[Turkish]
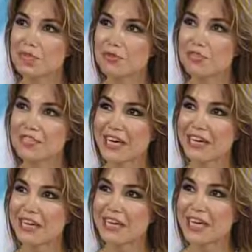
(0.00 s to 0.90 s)
tanıyoruz
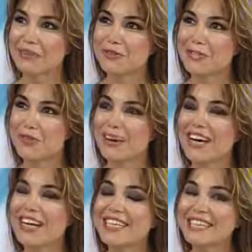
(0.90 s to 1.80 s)
Erkin evet, Şahinöz'ü ama
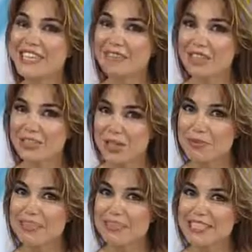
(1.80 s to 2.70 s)
sevgili
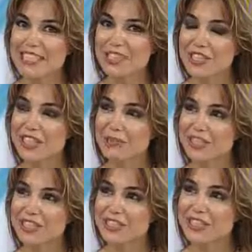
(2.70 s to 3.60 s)
Cem TV izleyicileri de bir
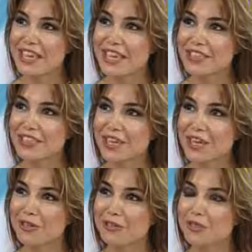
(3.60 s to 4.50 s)
tanısın Erkin
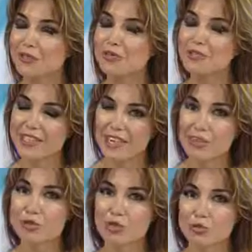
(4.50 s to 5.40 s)
Şahinöz'ü. Çok
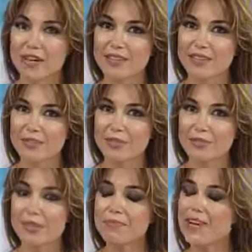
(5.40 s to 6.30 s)
değerli bir uzman dediğim
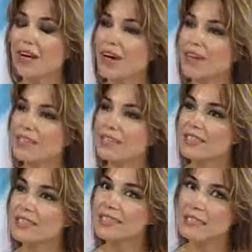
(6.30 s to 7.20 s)
gibi.
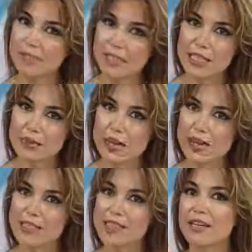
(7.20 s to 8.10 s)
Aslında kendisi makine
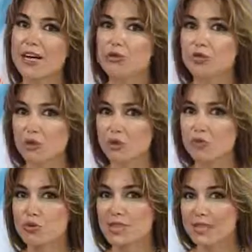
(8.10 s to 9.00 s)
mühendisi. Daha sonra
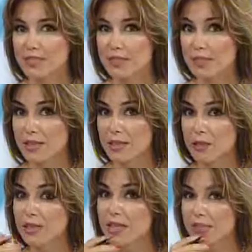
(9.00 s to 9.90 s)
ekonomi üzerine e,
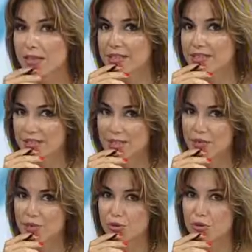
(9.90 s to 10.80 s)
yüksek master'ı
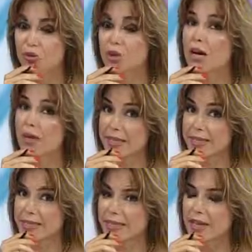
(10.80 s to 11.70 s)
bulunuyor
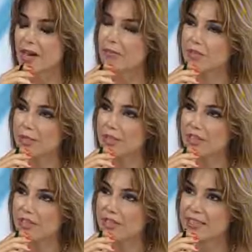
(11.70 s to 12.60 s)
Amerika'da, Amerika
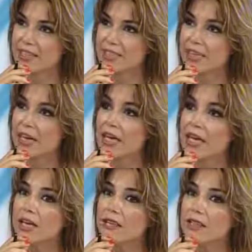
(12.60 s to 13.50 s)
Birleşik Devletleri'nde.
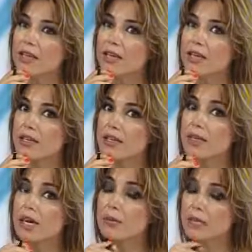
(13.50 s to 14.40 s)
Ve e,
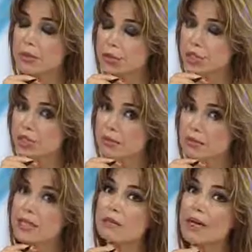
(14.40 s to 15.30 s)
Amerika Birleşik
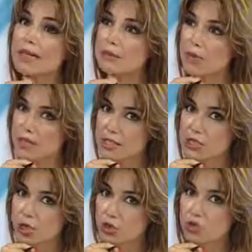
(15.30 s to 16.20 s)
Devletleri Merkez Bankası
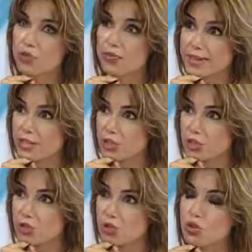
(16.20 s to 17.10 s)
çalışıyor, Fed'de
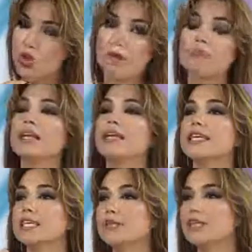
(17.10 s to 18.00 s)
çalışıyor.
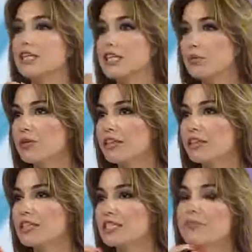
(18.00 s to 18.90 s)
Evet. 2002 ile
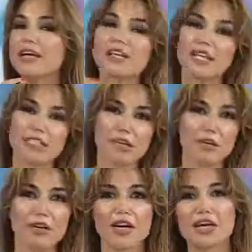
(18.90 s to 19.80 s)
2006 arasında ben de
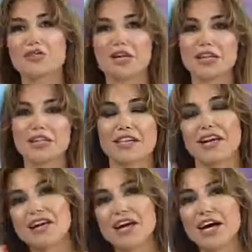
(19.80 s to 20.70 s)
aslında arada
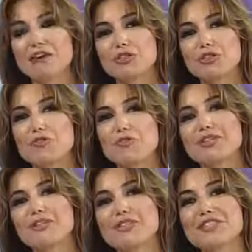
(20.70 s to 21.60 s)
hava
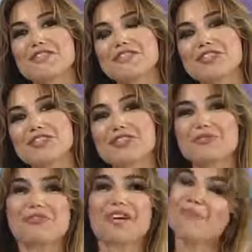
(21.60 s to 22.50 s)
Amerika Birleşik devletlerinde
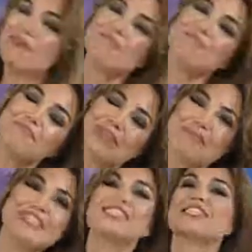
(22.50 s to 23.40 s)
çalıştım diye ama
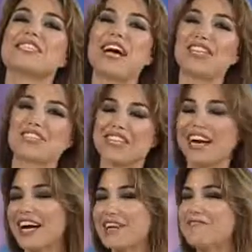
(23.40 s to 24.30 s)
benimki de stajdı
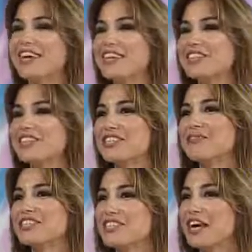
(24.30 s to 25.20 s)
yani. Nerede
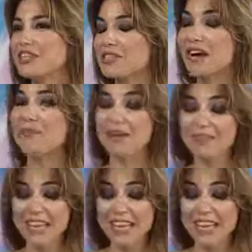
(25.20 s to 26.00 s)
işte bir stajdı ama